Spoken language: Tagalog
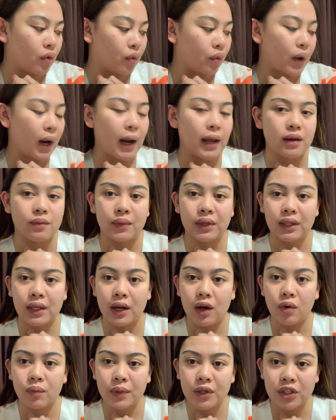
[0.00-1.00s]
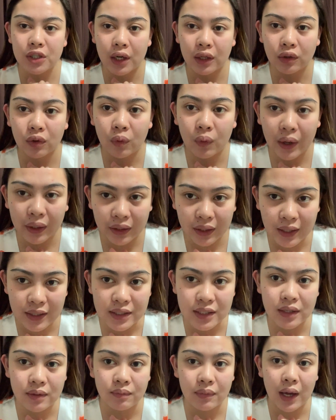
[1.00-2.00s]
wala naman din ako masyadong
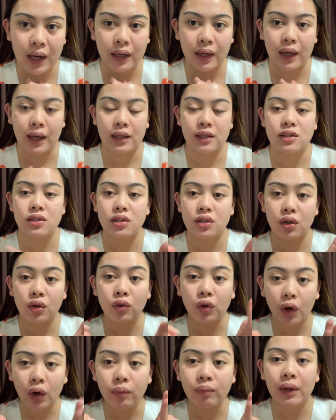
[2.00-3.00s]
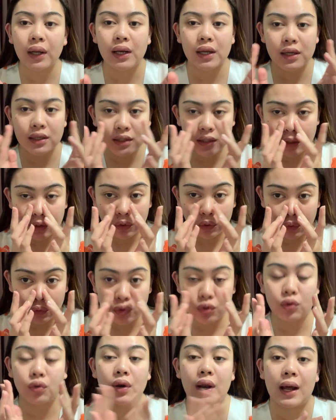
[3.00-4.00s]
whiteheads and blackheads. Normally, sa
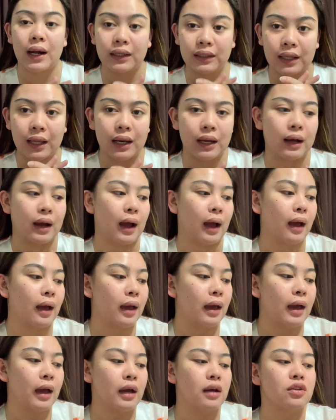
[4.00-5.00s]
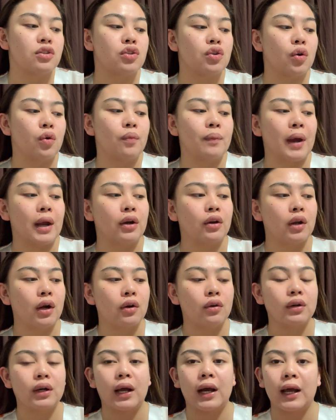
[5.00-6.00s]
nose ko lang talaga. So, meron
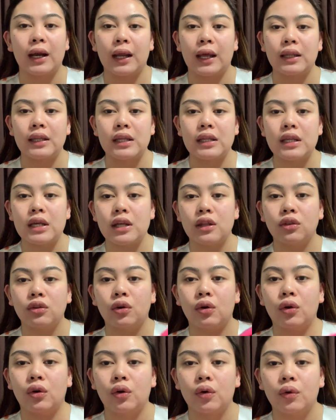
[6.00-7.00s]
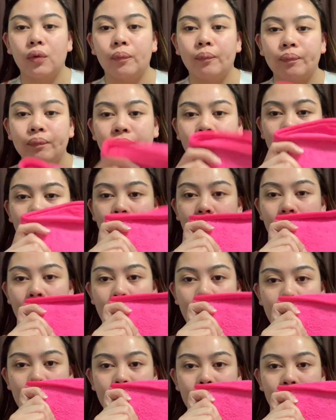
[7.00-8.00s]
akong nakaredy ditong
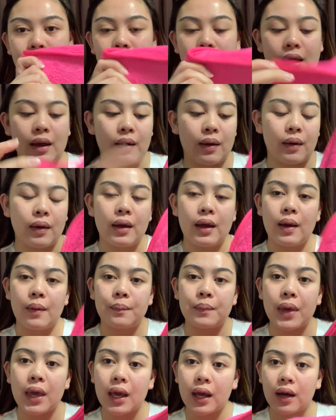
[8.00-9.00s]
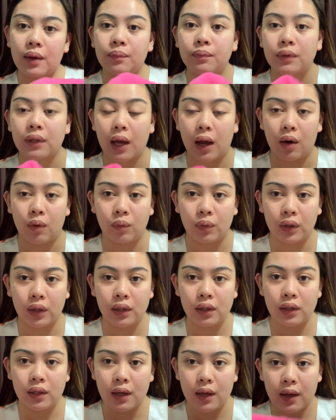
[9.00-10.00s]
hot na makeup
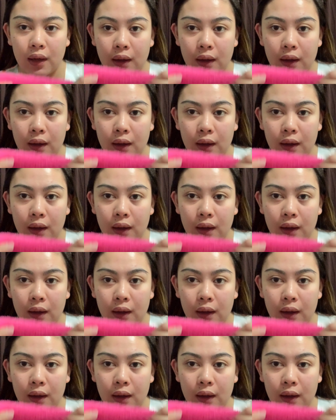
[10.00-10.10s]
towel.